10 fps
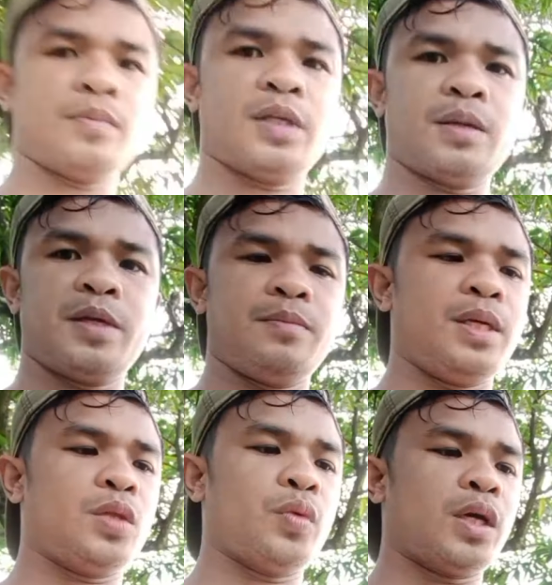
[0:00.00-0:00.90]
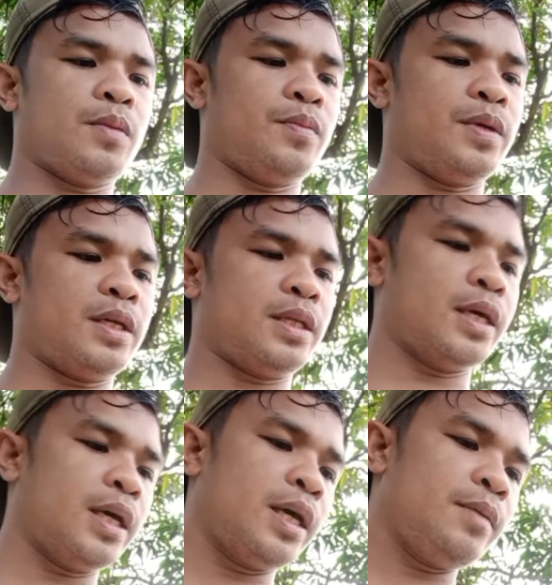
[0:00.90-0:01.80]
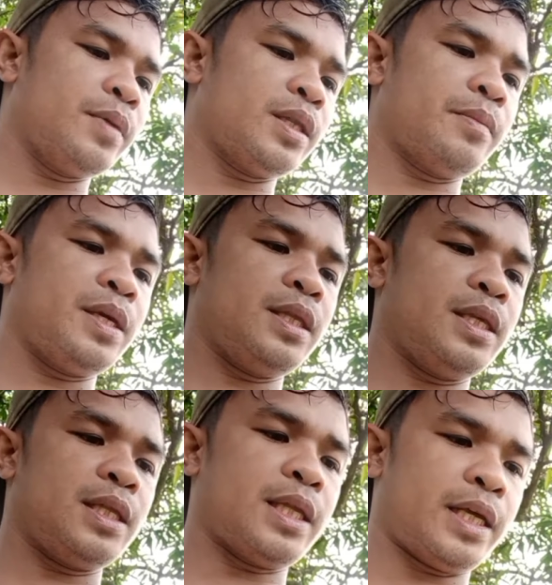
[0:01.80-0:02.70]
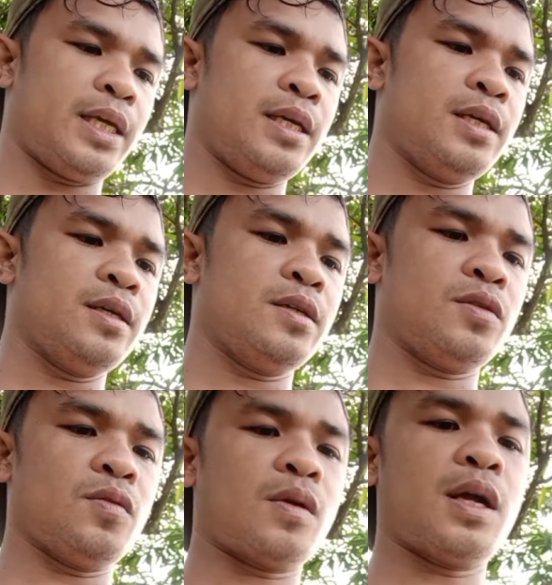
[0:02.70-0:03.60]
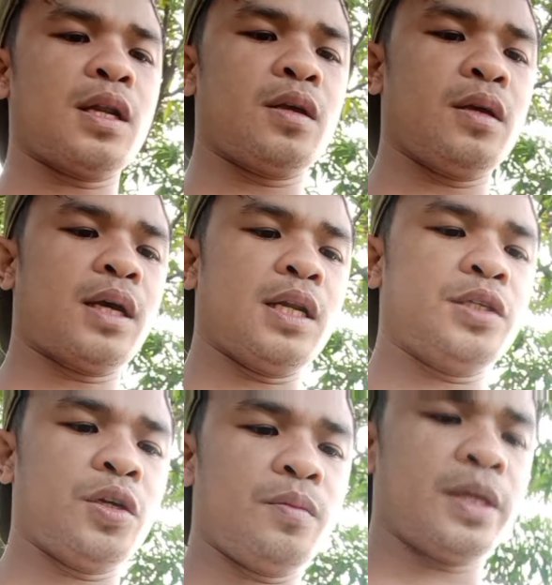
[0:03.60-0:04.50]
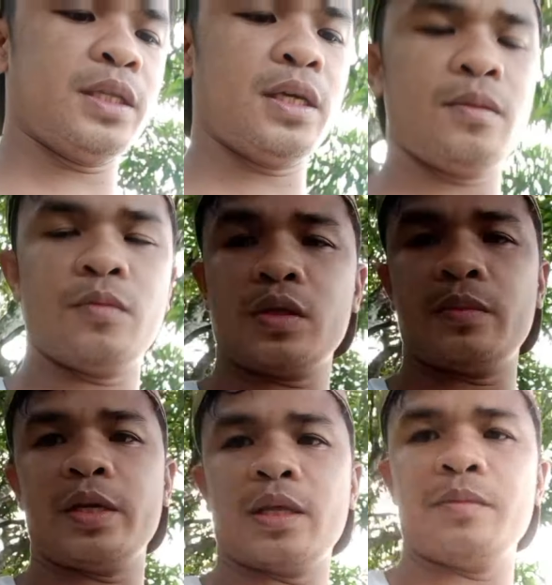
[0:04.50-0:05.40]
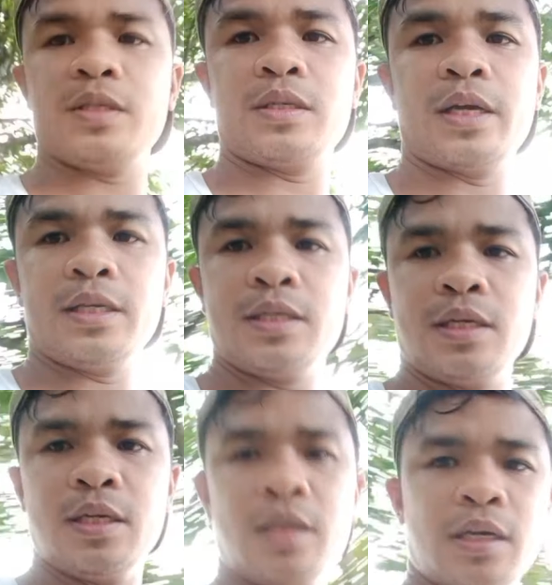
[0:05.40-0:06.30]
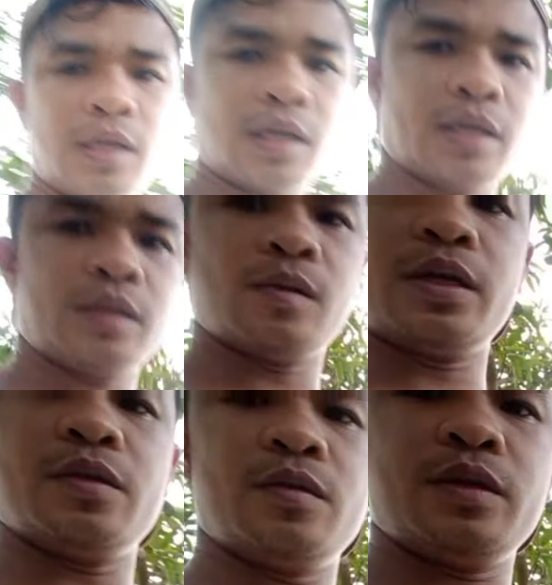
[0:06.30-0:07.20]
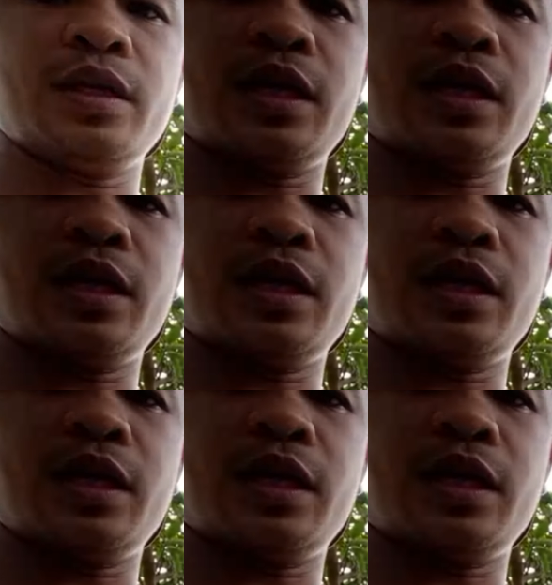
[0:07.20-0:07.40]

Vitamin B12 and then vitamin D3. So cal calcium and then multivitamins guys. Uh, ito lang yung